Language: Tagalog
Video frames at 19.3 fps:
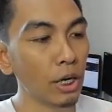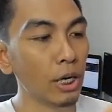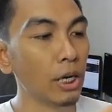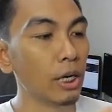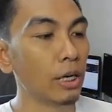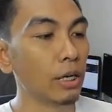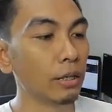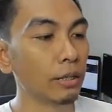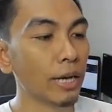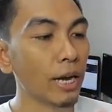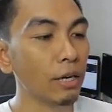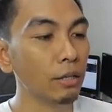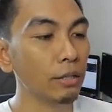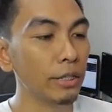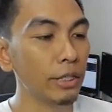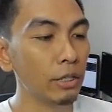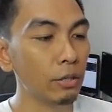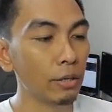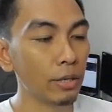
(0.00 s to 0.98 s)
uh,
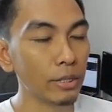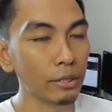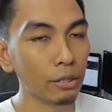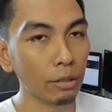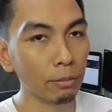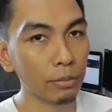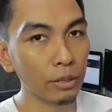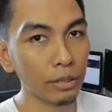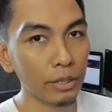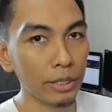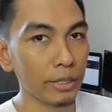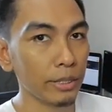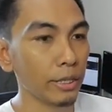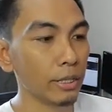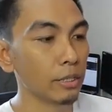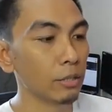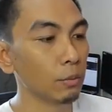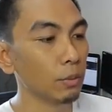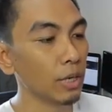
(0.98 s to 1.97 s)
current EOS Rebel
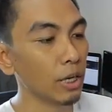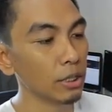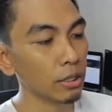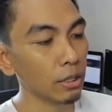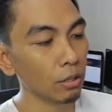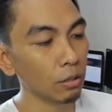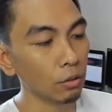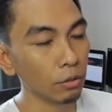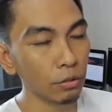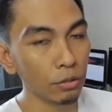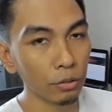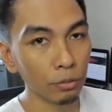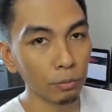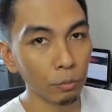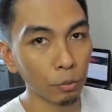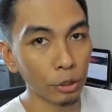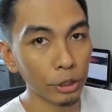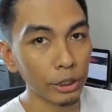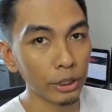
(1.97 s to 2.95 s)
T6 wala siyang audio
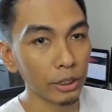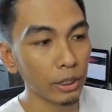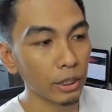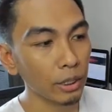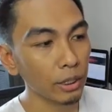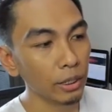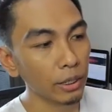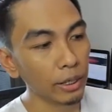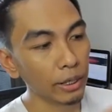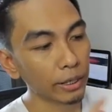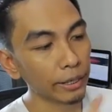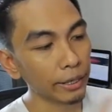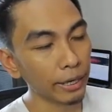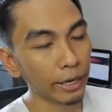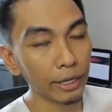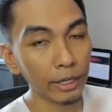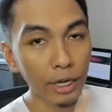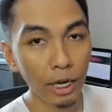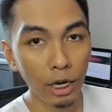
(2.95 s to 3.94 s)
port
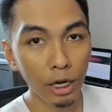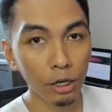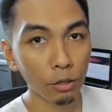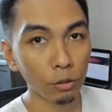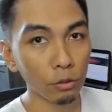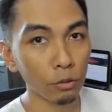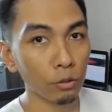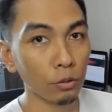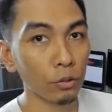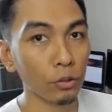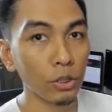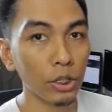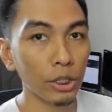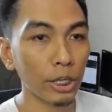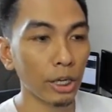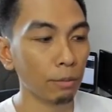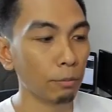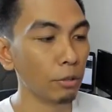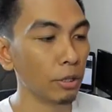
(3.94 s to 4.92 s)
kaya kailangan ko ng
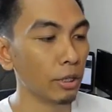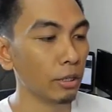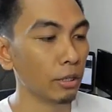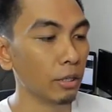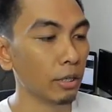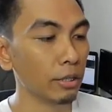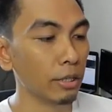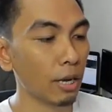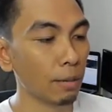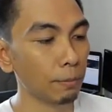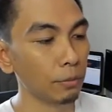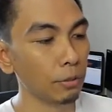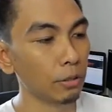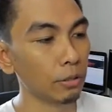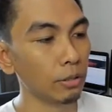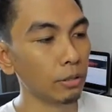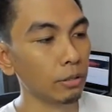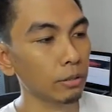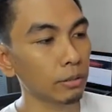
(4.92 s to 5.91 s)
cable
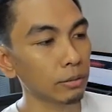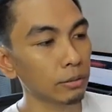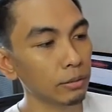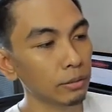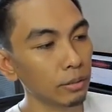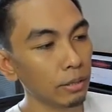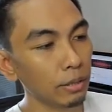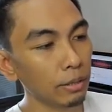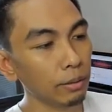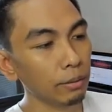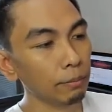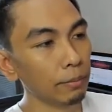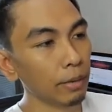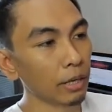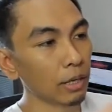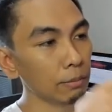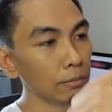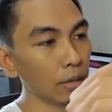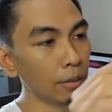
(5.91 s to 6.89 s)
adapter para